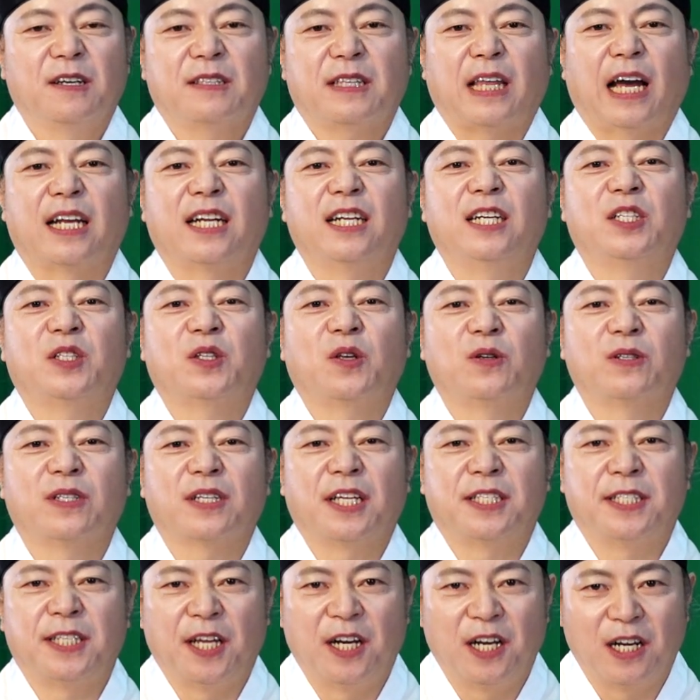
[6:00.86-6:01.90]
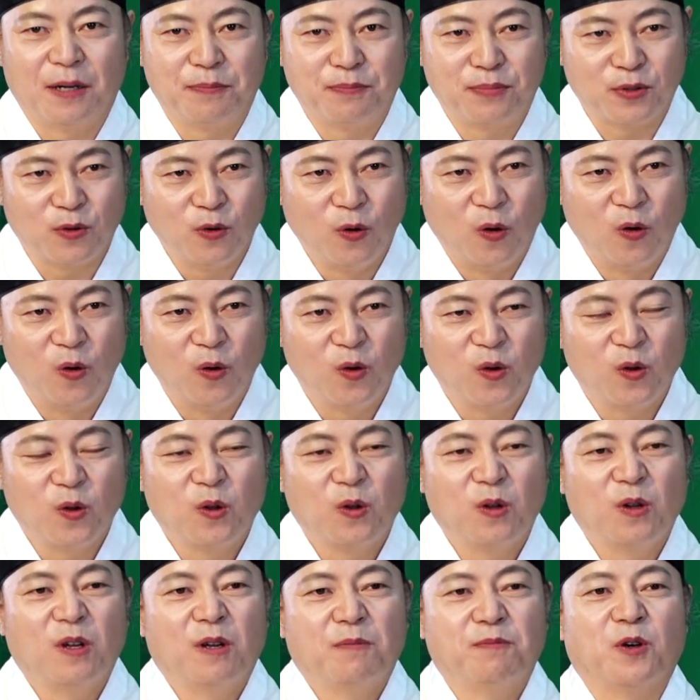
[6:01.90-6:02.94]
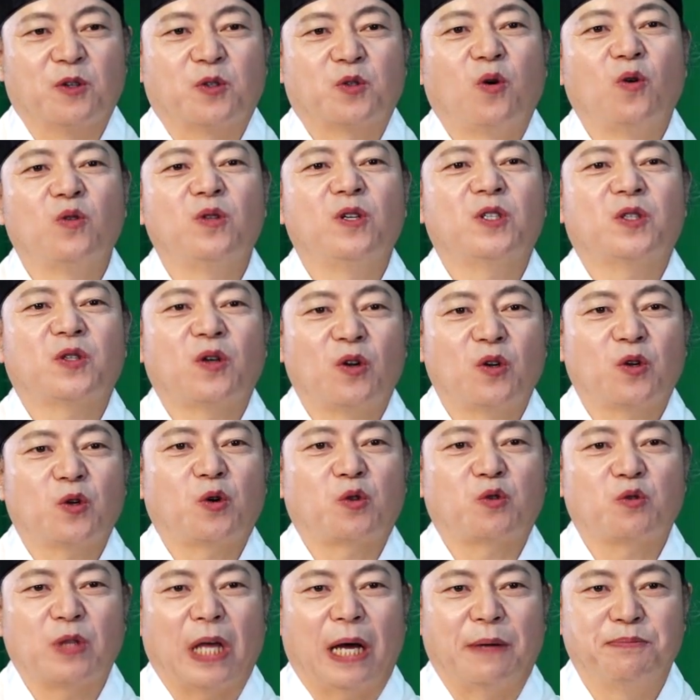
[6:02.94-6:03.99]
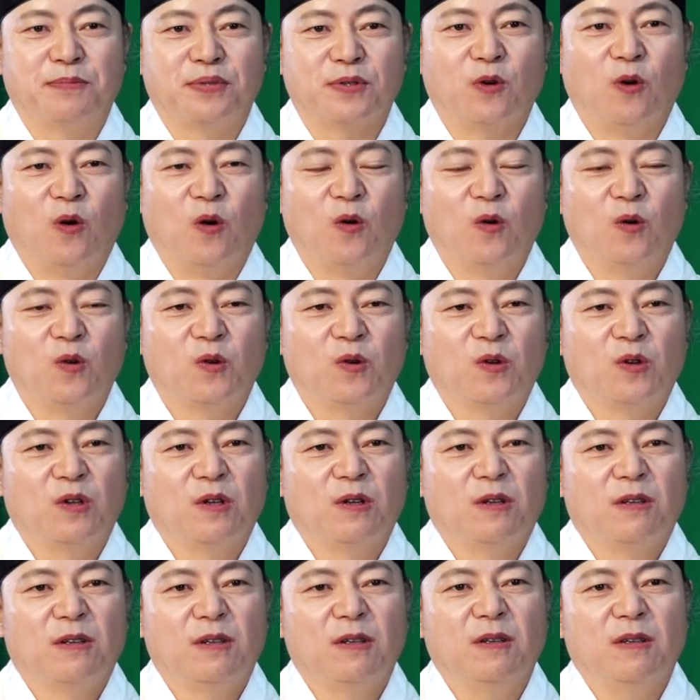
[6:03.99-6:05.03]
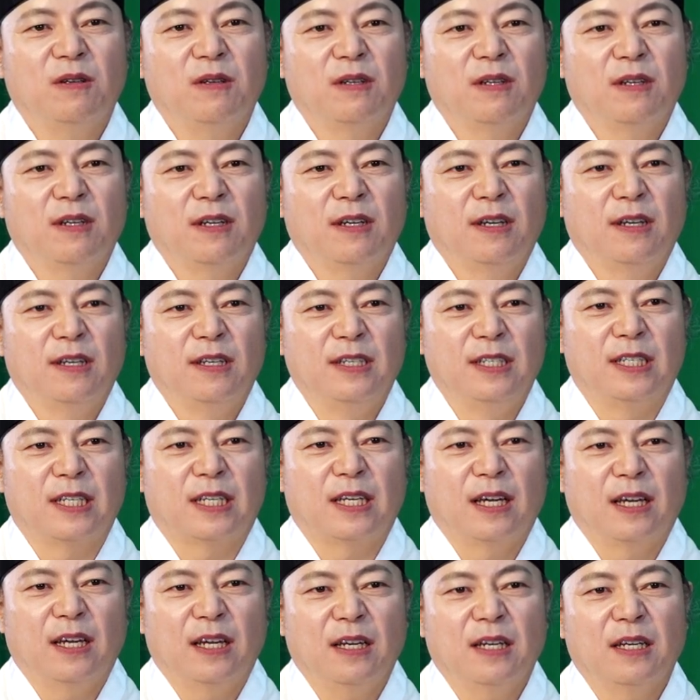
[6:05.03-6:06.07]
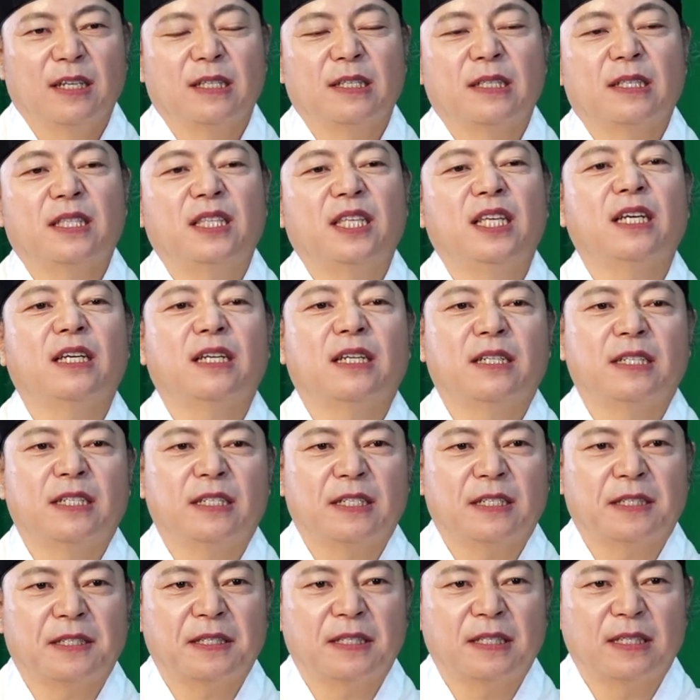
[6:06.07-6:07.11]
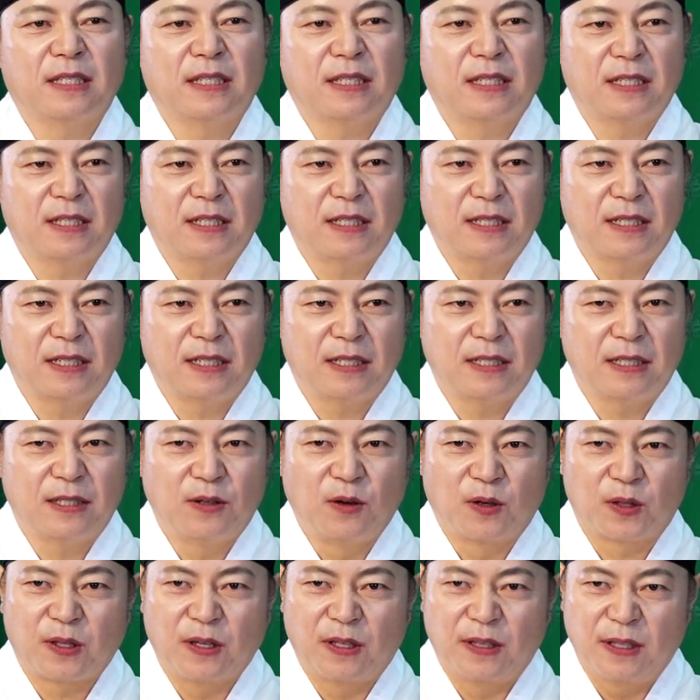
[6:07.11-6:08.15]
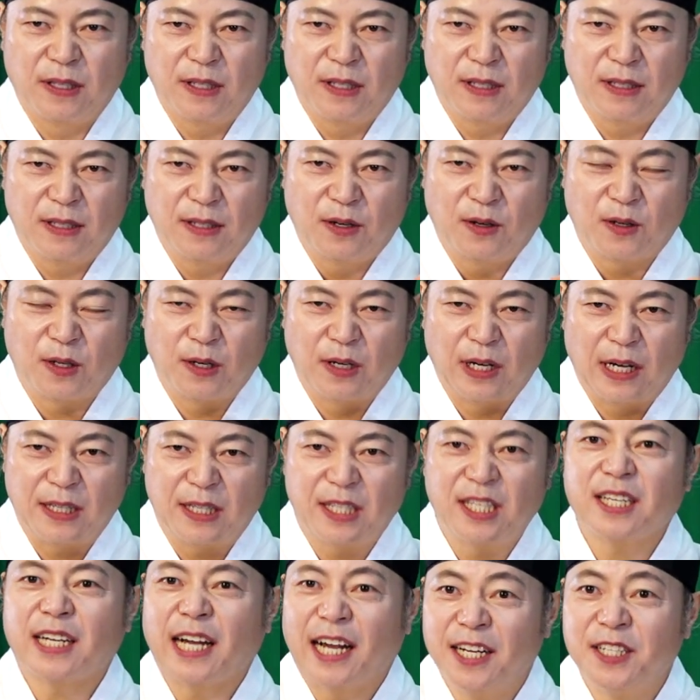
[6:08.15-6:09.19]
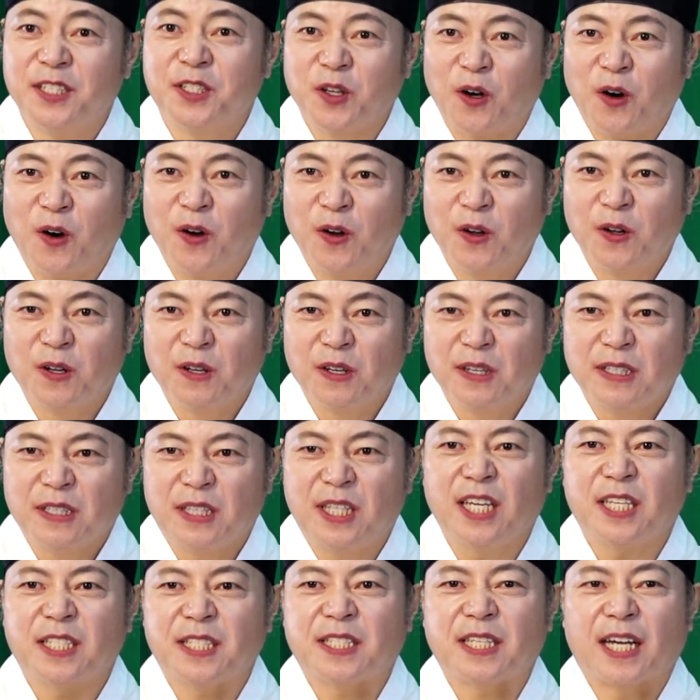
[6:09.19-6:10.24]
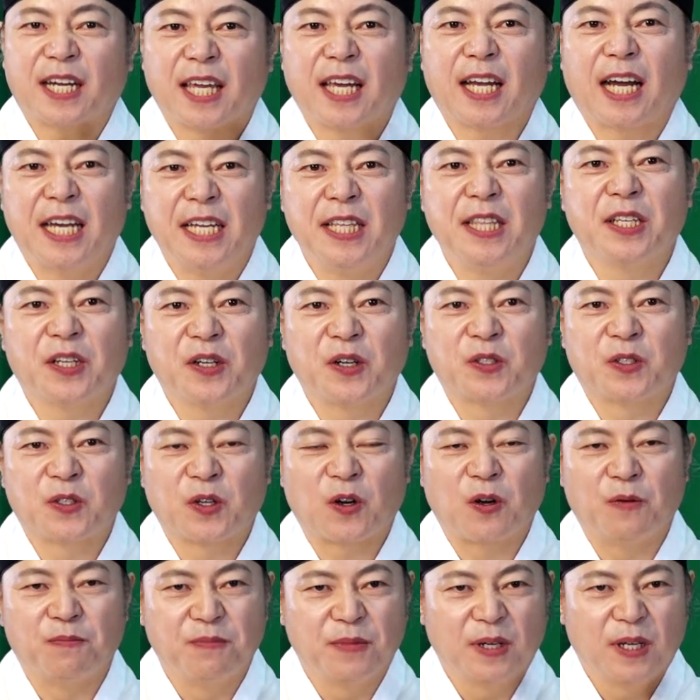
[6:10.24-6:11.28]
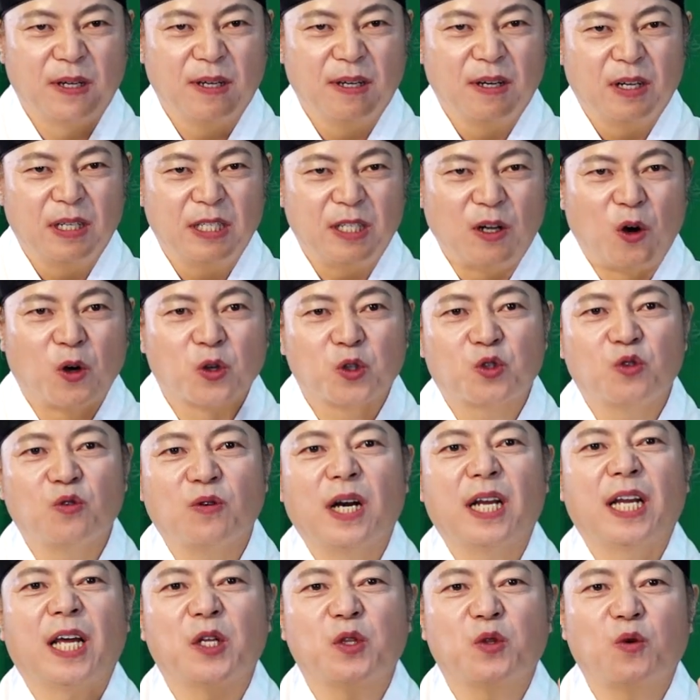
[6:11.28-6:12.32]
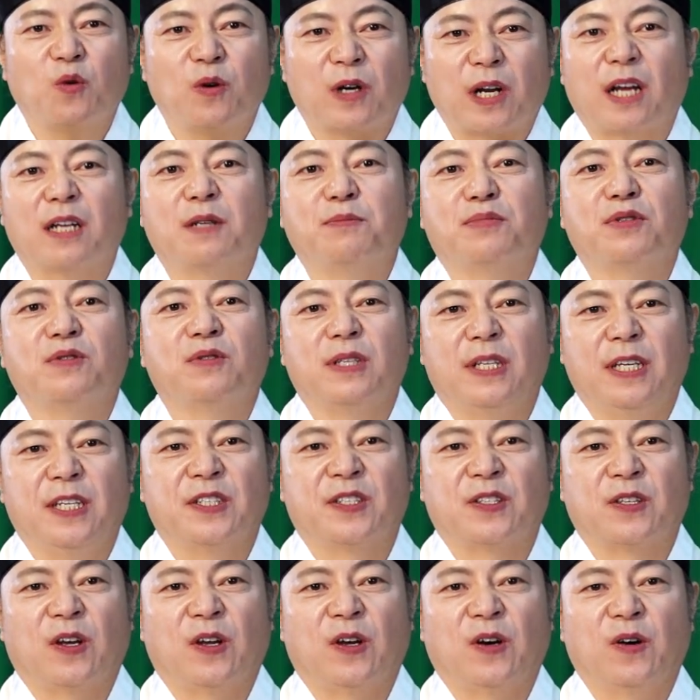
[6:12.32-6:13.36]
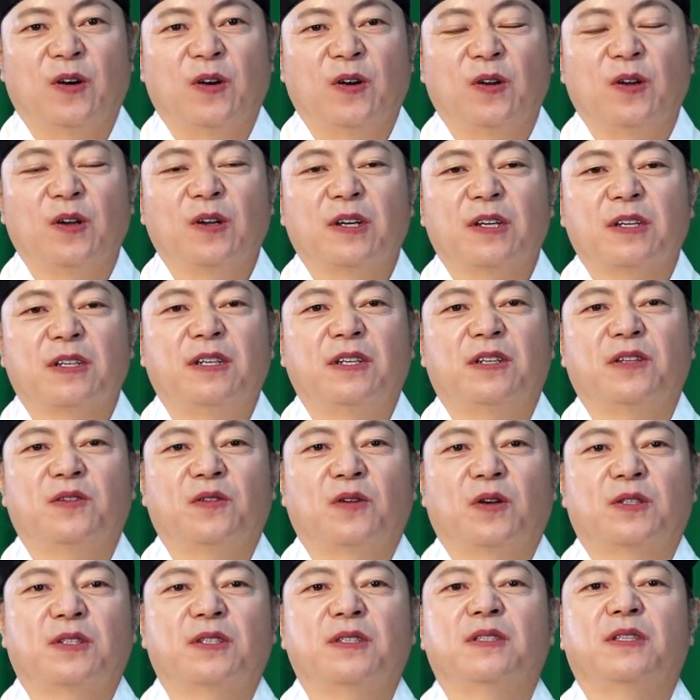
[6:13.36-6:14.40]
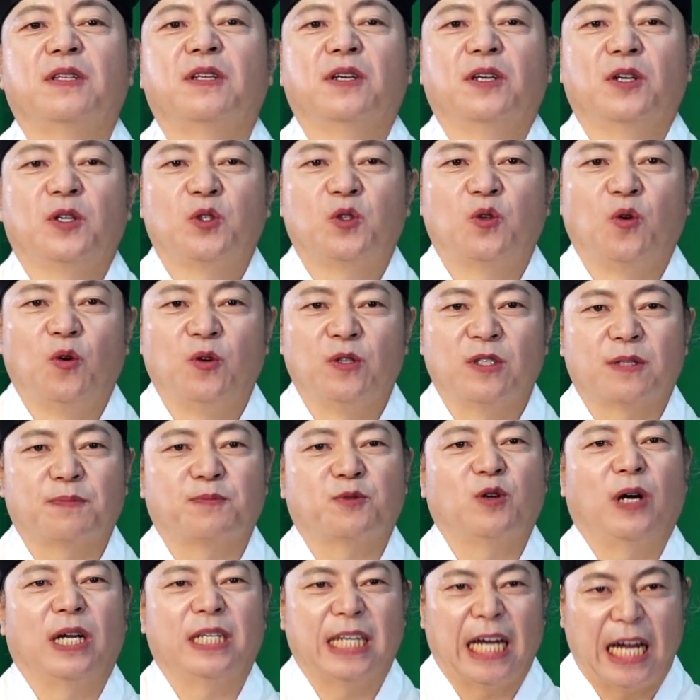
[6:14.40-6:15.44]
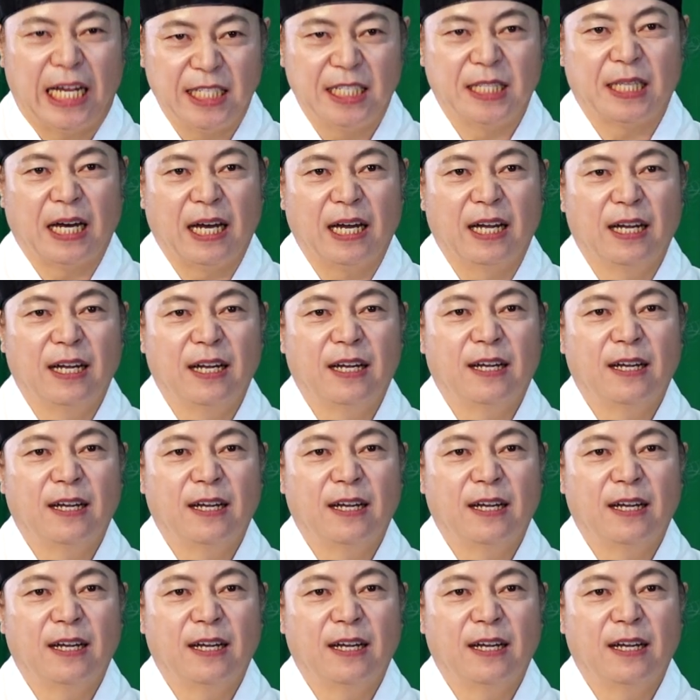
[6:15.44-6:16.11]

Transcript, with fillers: 다리를 떠는 게 제일 나쁘고 뭐 손을 떠는 것도 나쁘고 어? 이렇게 틱, 어떤, 어, 틱 알죠? 틱 장애가 있는 것처럼 엉뚱한 행동을 하는 분들이 있어요. 그런 것은 좋은 습관이 아니다.